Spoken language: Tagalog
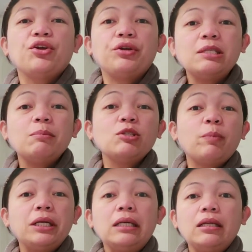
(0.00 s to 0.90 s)
Christmas
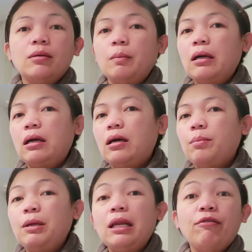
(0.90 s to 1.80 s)
party ng
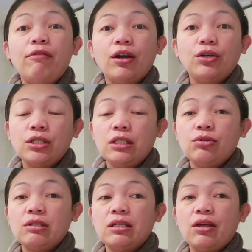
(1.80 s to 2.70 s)
mga Pinay vloggers
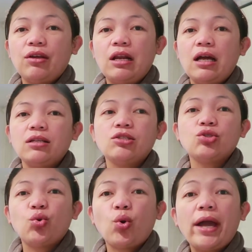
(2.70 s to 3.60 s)
dito sa Netherlands.
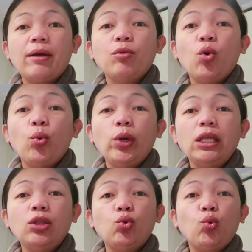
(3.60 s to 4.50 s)
So, I am
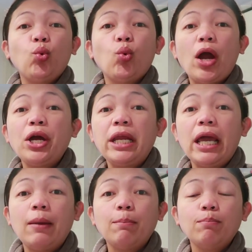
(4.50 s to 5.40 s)
going to
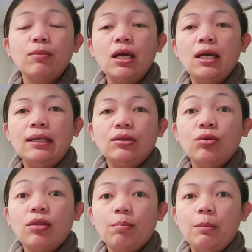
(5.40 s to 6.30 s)
Arnhem
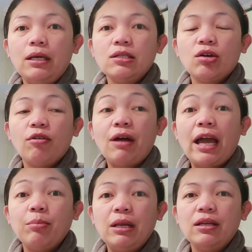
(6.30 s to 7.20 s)
to the place of
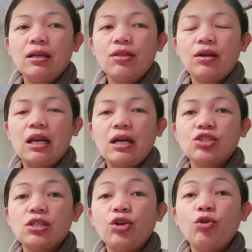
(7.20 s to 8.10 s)
Emily
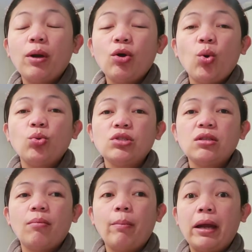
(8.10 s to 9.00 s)
Netherlands. Siya yung mag-host
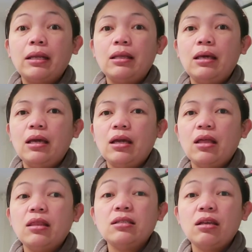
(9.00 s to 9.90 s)
ng party
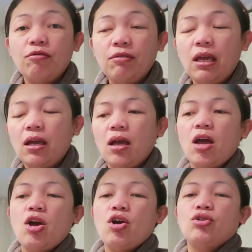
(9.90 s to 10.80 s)
this evening.
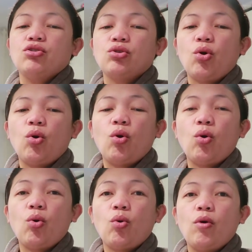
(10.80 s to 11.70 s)

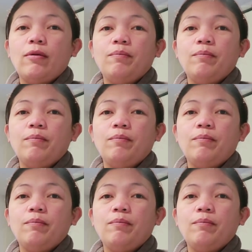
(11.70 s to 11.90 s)
So,